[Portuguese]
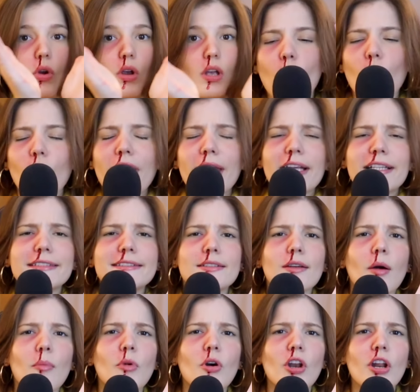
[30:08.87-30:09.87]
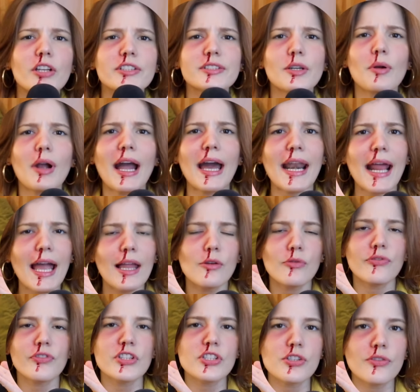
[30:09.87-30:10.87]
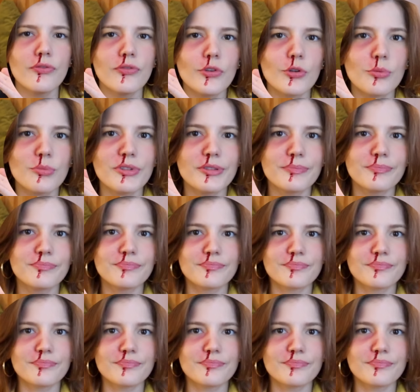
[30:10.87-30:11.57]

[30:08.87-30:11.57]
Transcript: Conexão amorosa é o caralho, fim de filme.